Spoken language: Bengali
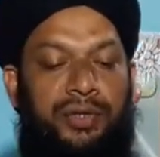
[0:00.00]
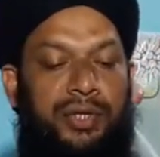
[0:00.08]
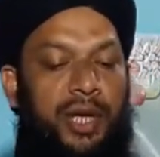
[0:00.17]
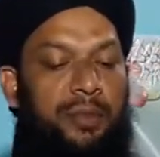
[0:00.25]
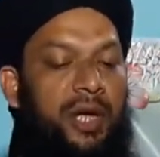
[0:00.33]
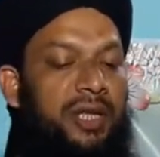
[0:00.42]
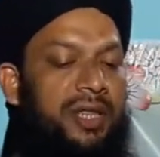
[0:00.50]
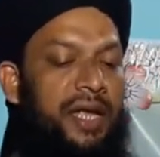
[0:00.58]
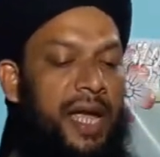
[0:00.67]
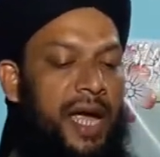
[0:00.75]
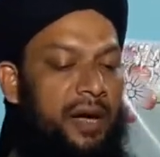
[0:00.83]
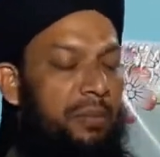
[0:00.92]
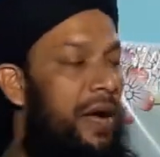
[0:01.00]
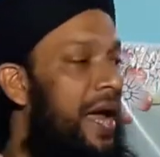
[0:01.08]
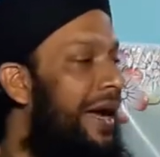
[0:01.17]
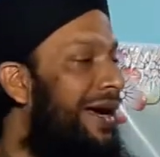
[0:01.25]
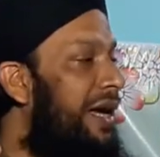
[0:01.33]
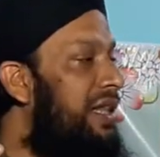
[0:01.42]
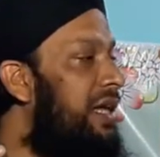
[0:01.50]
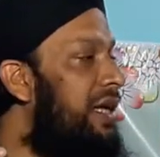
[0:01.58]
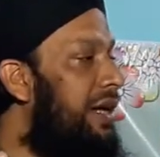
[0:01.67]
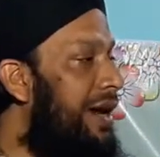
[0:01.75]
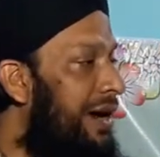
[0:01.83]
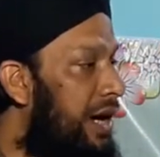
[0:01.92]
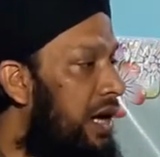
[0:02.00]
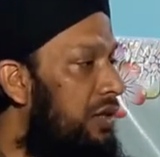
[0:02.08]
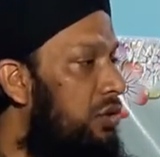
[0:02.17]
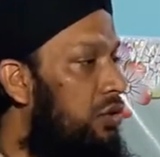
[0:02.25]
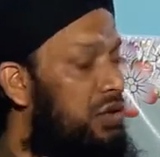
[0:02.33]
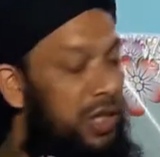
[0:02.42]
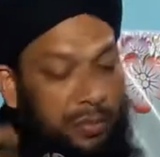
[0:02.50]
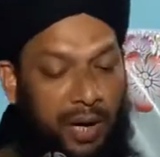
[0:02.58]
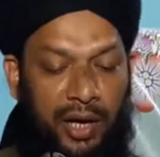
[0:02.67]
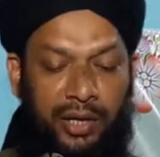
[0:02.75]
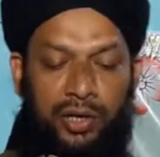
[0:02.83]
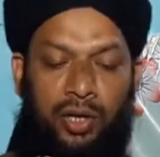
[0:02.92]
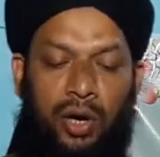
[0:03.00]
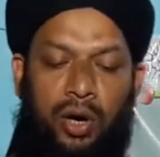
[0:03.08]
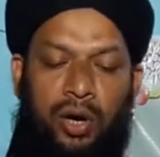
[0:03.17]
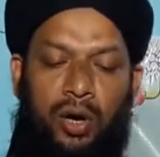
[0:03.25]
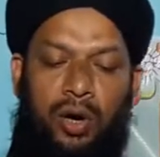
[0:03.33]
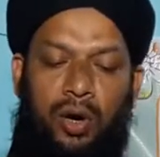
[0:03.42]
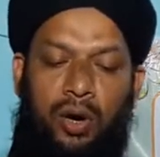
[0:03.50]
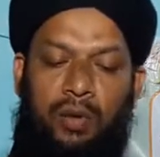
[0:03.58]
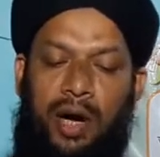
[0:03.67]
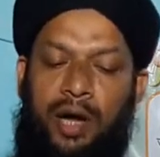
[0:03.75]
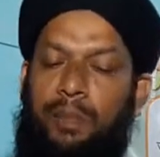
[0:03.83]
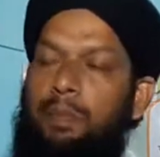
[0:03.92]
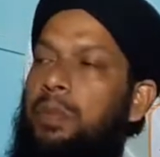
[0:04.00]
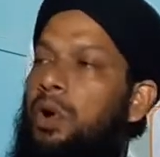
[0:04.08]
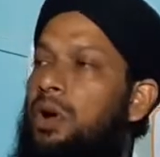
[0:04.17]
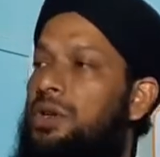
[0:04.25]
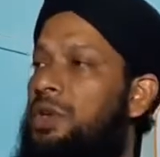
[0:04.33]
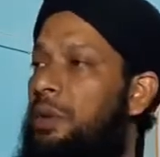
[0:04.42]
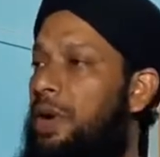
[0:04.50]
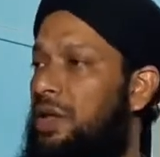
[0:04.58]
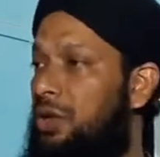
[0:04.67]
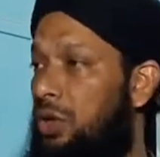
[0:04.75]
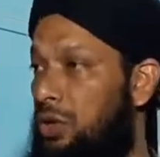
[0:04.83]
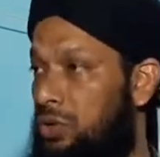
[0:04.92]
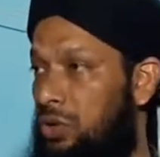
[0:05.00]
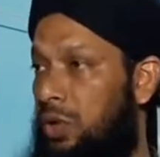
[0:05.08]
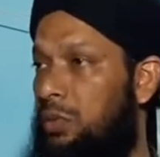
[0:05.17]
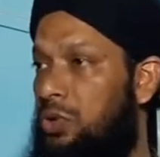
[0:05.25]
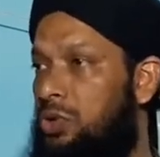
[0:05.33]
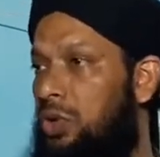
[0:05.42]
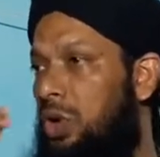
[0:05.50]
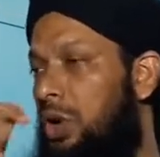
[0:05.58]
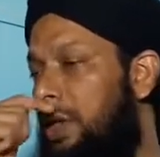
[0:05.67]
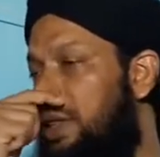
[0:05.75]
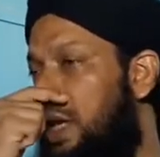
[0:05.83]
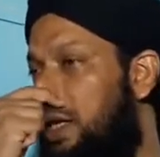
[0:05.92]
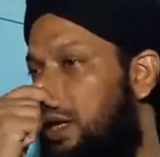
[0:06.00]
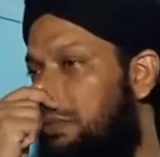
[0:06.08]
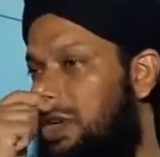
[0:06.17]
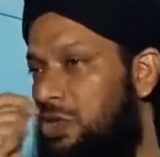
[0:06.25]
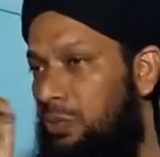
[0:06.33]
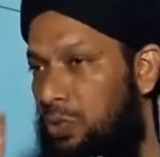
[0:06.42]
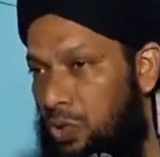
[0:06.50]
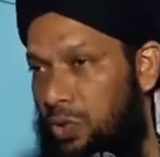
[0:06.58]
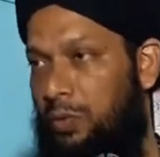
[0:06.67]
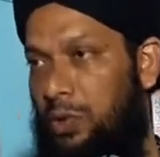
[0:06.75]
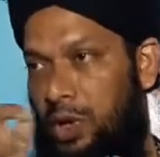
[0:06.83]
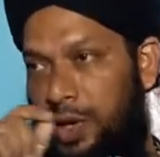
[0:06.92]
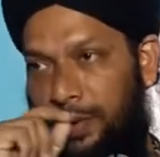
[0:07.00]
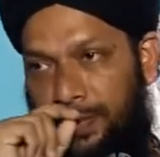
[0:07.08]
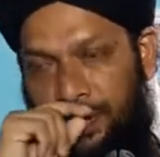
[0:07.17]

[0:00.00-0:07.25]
যে ব্যক্তি এক বা একাধিক রাকাত অতিবাহিত হওয়ার পর জামাতে অন্তর্ভুক্ত হয় তাকে মসবুক বলে